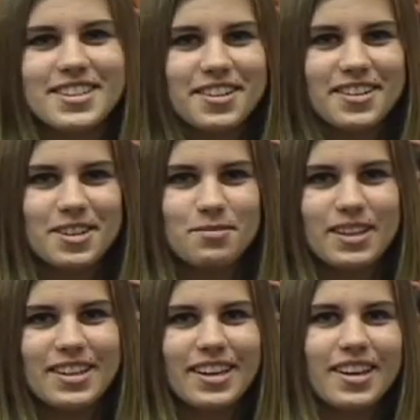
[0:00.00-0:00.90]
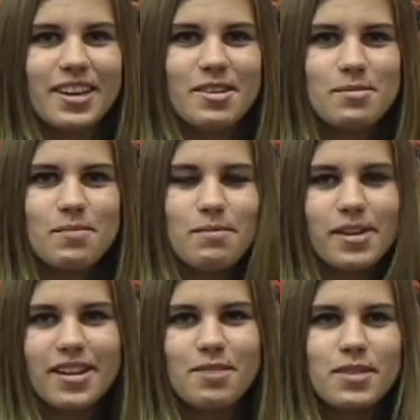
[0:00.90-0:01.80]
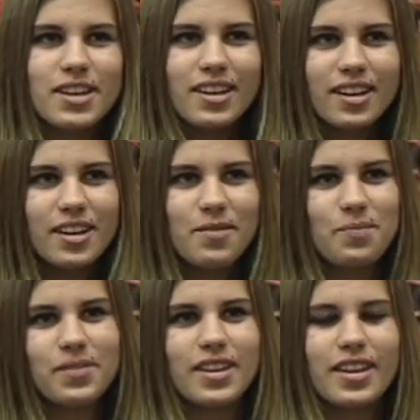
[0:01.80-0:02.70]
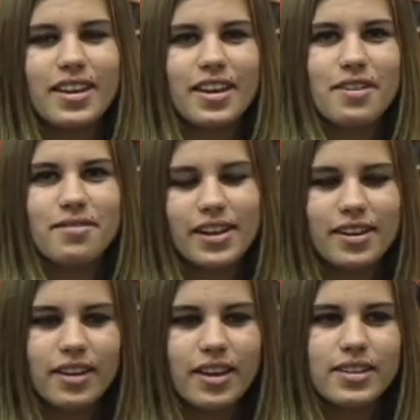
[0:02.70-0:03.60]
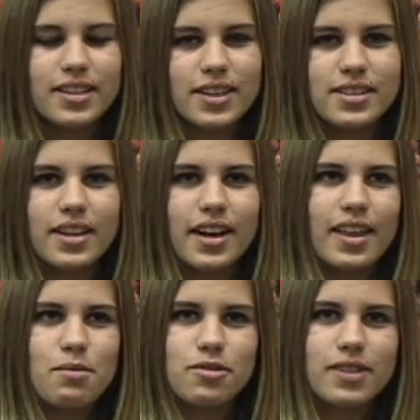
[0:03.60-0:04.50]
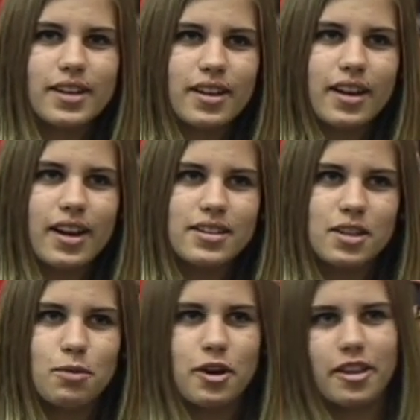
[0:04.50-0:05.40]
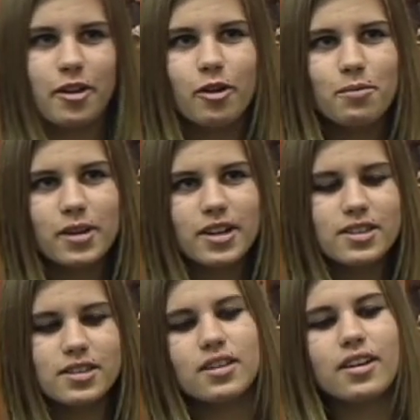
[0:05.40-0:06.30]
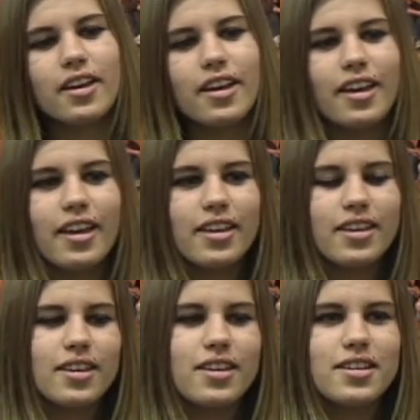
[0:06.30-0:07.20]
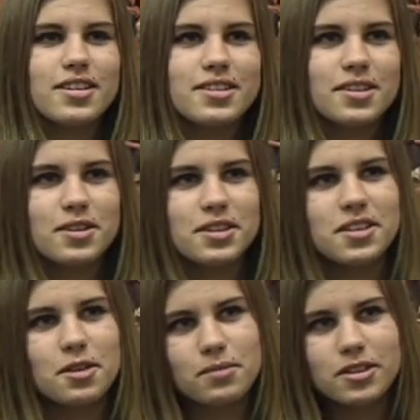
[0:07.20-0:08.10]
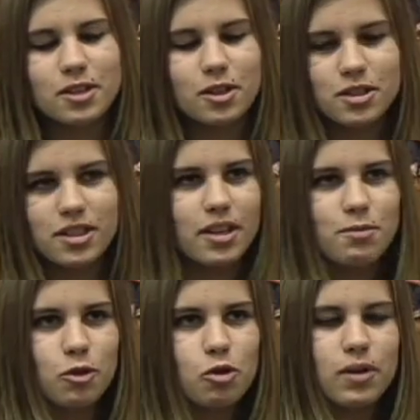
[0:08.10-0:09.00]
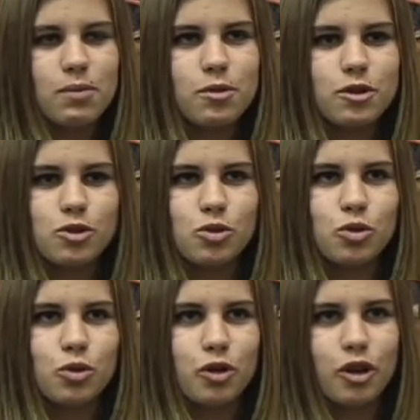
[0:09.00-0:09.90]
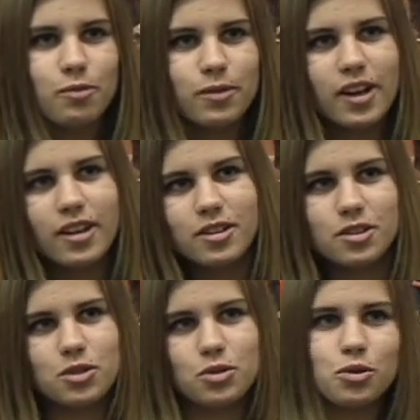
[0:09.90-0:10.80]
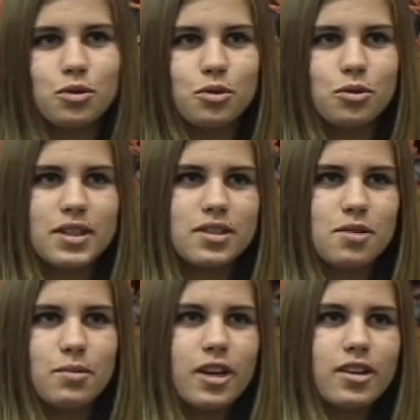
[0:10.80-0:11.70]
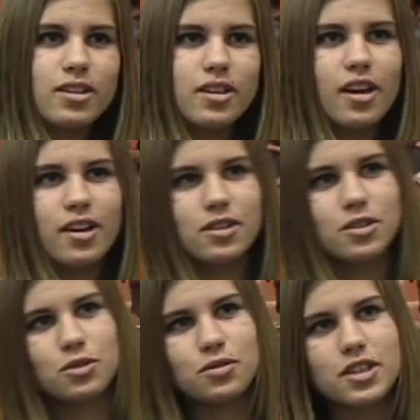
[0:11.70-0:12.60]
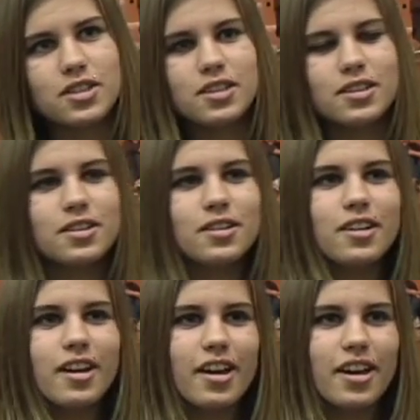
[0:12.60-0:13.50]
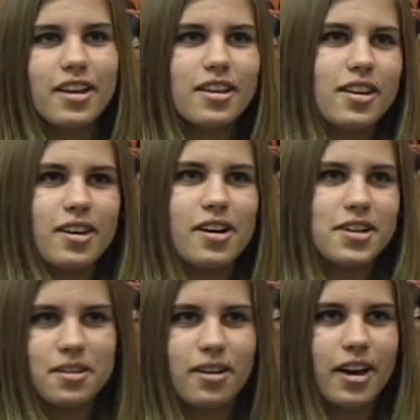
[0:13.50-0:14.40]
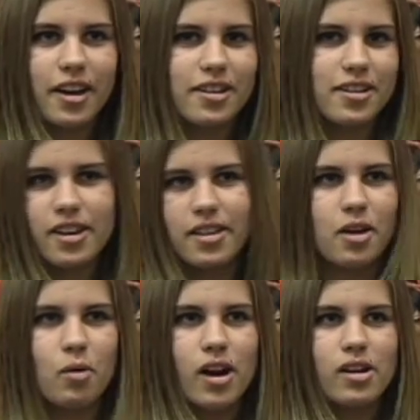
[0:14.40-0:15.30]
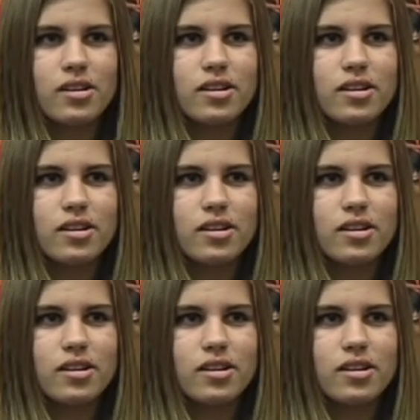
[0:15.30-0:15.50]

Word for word: Yo interpreté el papel de pija, que, está castigada por falta de clase por ir de compras y solo se, solo se, preocupa por su ropa, su vestimenta, su físico y el resto de la gente le da igual.